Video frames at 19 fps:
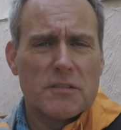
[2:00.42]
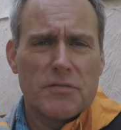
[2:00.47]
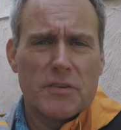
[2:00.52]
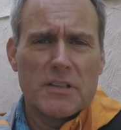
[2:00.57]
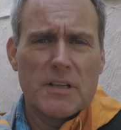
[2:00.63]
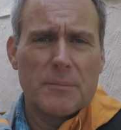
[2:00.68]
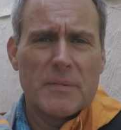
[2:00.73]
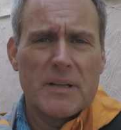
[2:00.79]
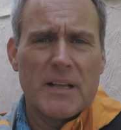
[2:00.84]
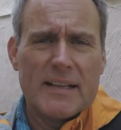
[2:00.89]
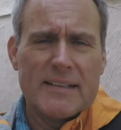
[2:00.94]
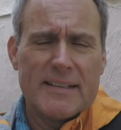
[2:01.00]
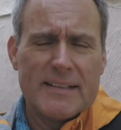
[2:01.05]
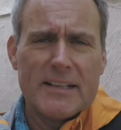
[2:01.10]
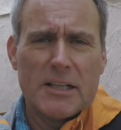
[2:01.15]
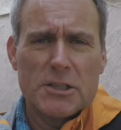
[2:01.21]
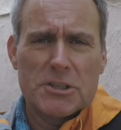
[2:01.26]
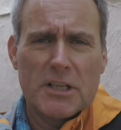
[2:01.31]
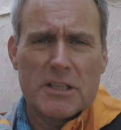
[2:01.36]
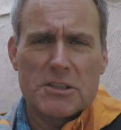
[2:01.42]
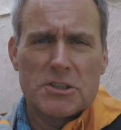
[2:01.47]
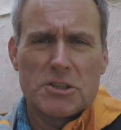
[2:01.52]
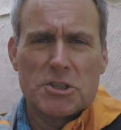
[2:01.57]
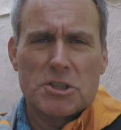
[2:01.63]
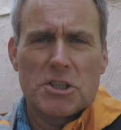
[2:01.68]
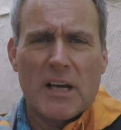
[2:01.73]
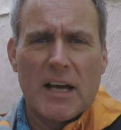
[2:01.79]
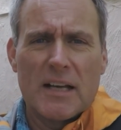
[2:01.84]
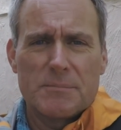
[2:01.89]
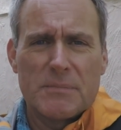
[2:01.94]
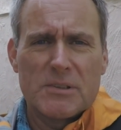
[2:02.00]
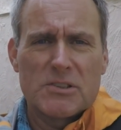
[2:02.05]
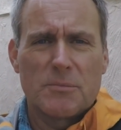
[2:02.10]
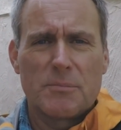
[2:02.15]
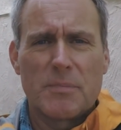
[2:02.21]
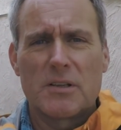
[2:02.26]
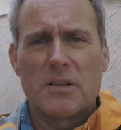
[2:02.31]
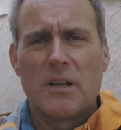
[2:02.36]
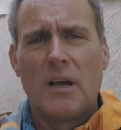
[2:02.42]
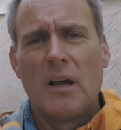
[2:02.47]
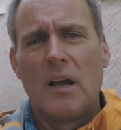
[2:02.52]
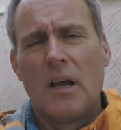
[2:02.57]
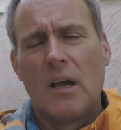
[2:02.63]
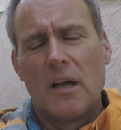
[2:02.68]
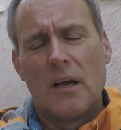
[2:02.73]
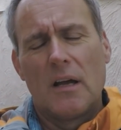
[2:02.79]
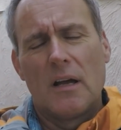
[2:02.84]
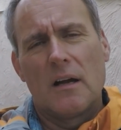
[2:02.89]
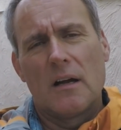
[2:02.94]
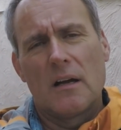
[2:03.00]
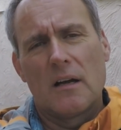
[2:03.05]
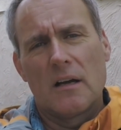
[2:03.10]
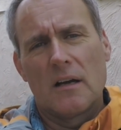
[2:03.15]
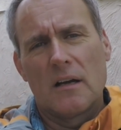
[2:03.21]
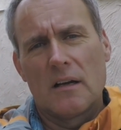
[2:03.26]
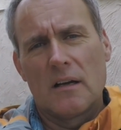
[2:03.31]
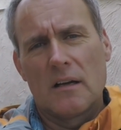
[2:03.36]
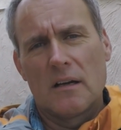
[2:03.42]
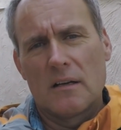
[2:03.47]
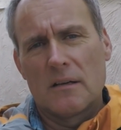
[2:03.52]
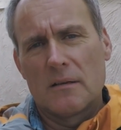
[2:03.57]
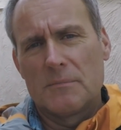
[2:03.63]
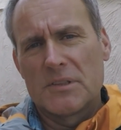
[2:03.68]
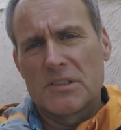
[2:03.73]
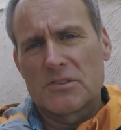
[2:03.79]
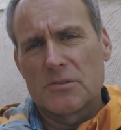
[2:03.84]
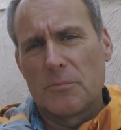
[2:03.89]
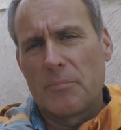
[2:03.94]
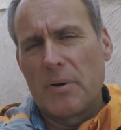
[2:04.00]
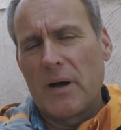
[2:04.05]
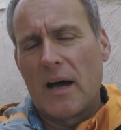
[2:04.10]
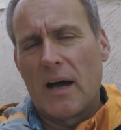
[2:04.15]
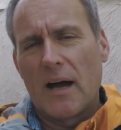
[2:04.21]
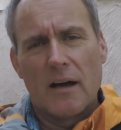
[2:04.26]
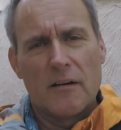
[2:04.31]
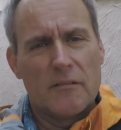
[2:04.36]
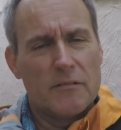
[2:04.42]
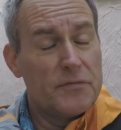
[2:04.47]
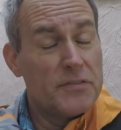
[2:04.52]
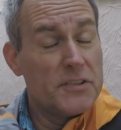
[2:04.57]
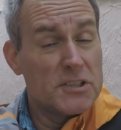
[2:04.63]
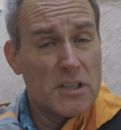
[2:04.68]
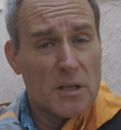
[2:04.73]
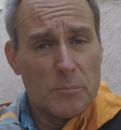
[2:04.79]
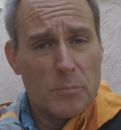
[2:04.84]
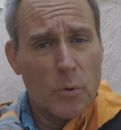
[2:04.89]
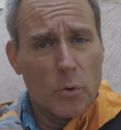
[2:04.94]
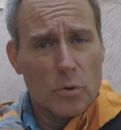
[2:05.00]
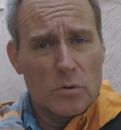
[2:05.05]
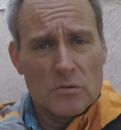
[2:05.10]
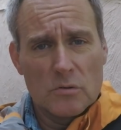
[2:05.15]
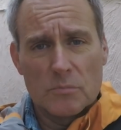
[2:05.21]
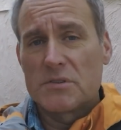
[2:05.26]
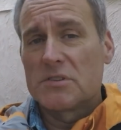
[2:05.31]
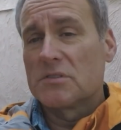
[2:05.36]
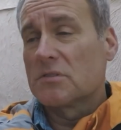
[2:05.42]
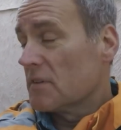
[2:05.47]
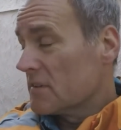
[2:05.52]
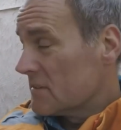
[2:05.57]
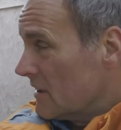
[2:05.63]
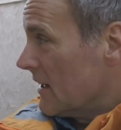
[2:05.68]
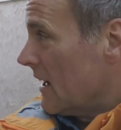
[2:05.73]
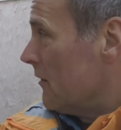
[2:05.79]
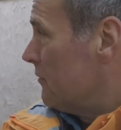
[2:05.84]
von dem kleinen innerstädtischen Strand mit so ein paar äh, mit so ein paar Fischerbooten, beziehungsweise, naja,